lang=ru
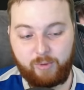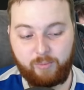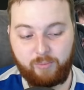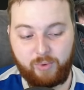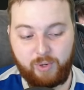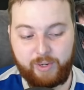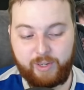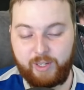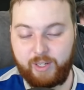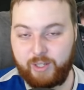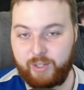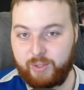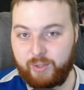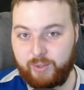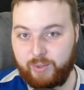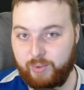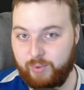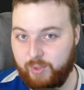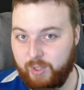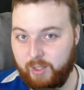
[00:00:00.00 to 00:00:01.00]
поняли, что
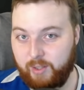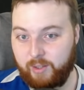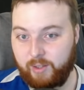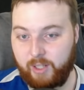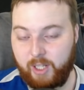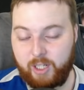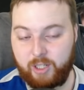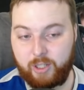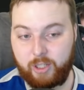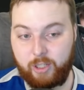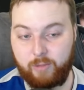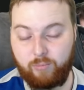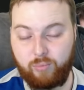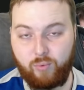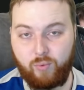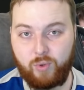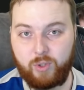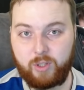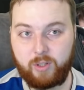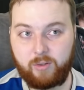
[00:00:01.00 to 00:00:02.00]
сюжета дальше не
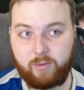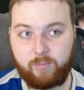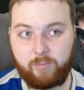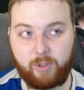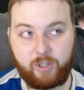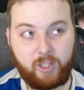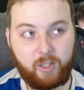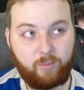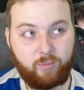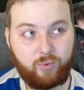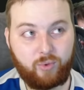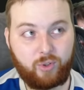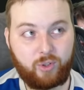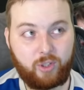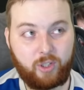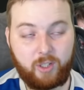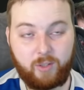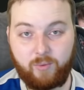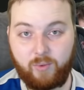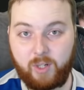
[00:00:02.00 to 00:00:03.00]
будет, потому что
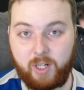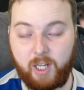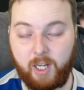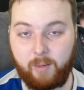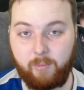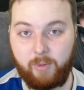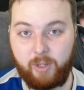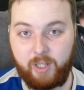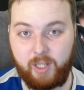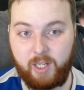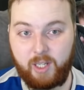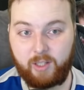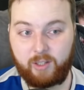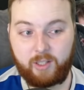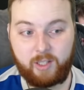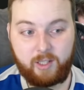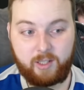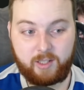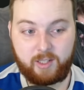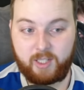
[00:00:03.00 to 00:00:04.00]
его как бы нет.
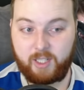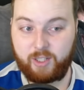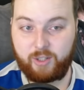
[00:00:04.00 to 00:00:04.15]
И, кстати,